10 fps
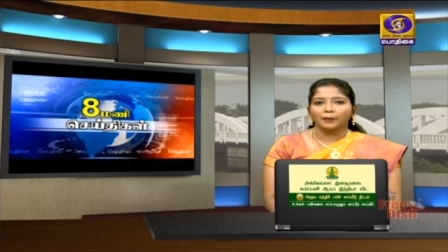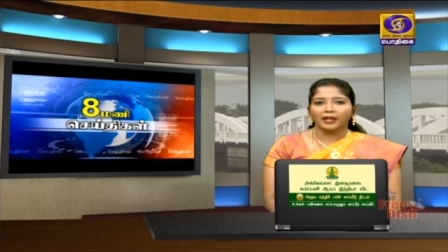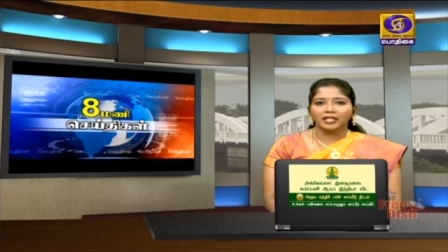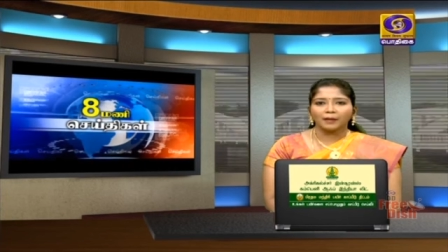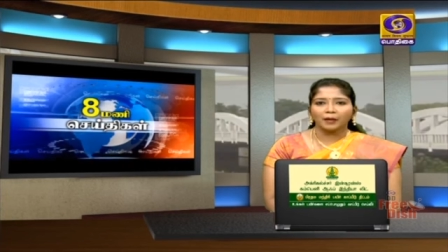
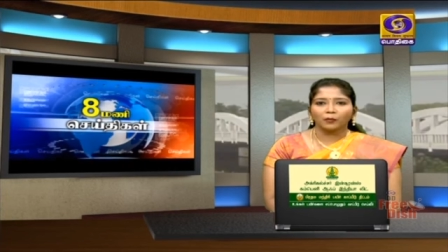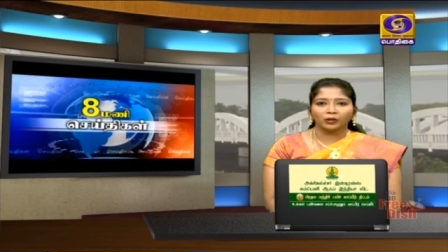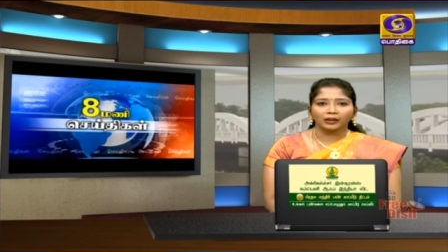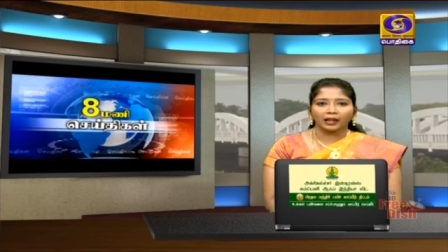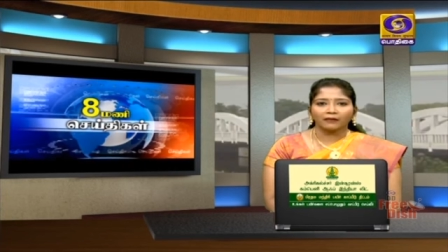பிஜேபி
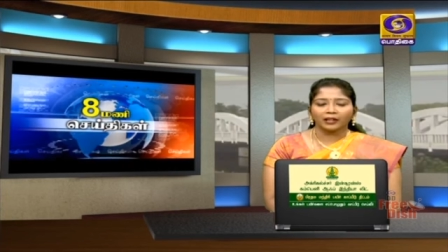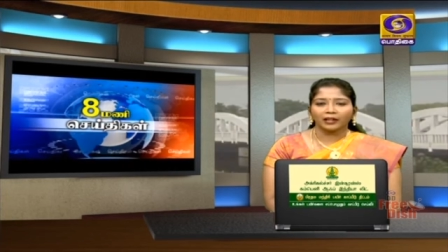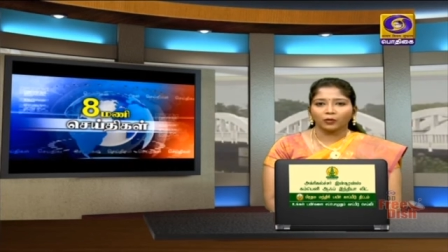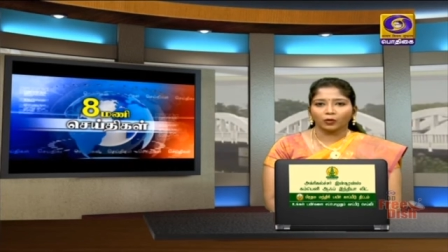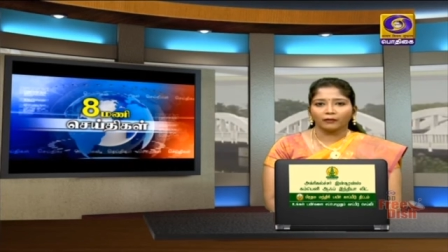மூத்த
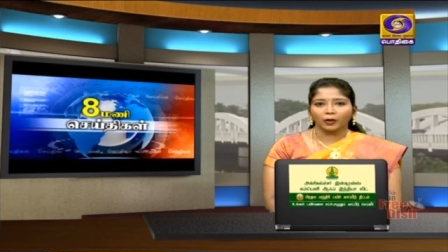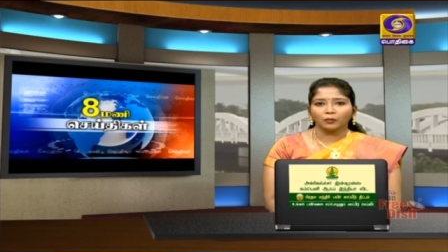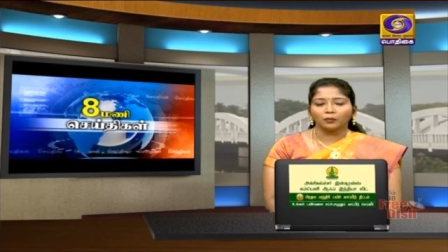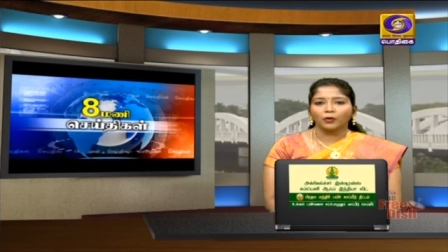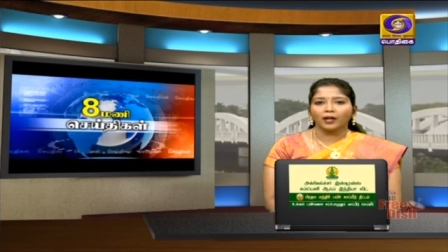தலைவர்களில்
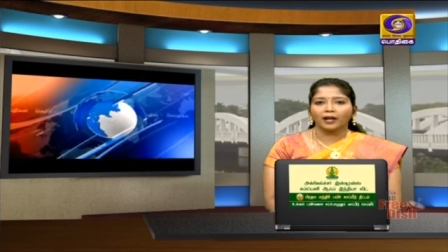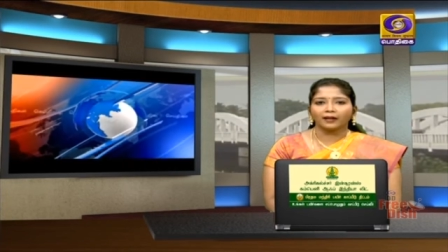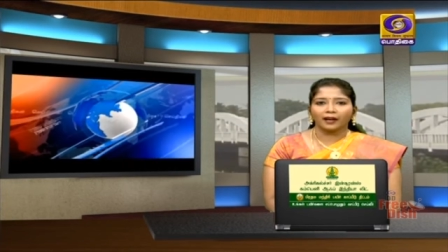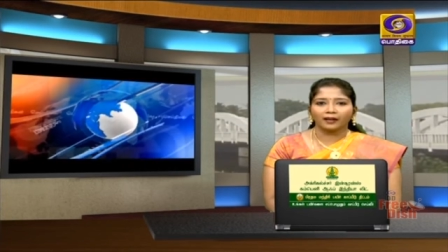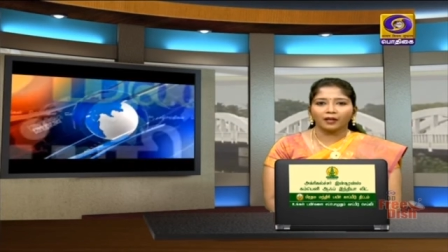ஒருவரும் முன்னாள்
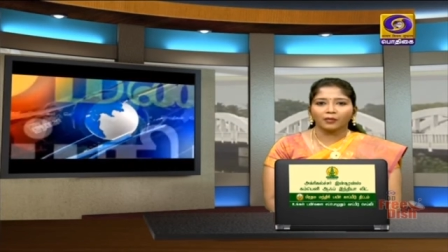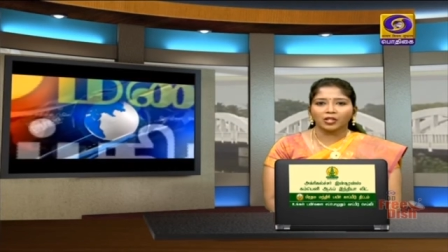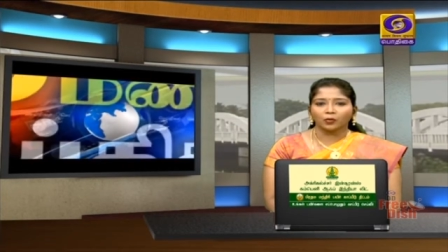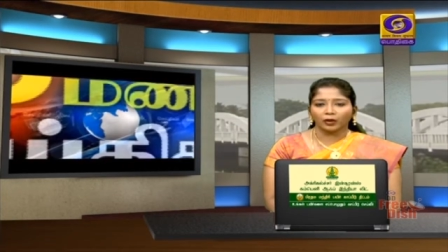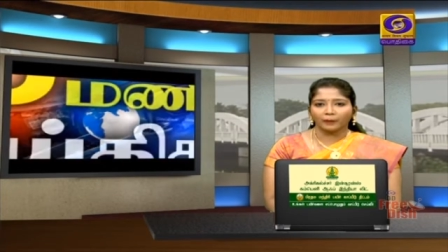
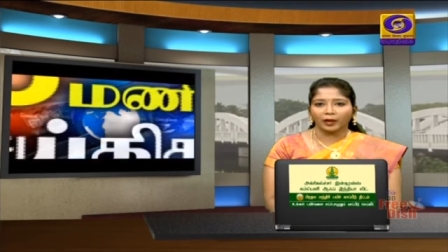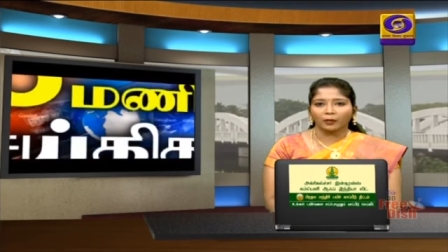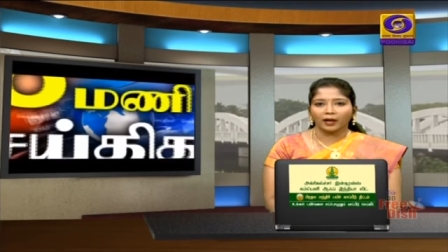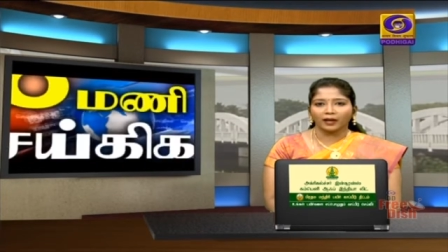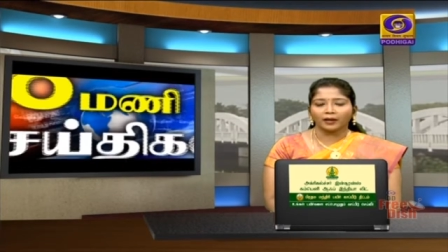நாடாளுமன்ற
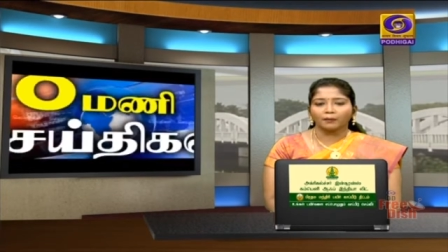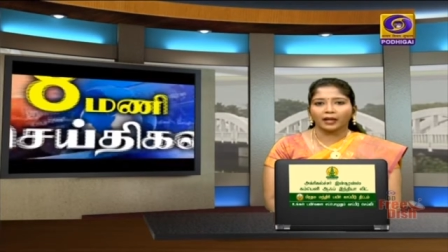உறுப்பினருமான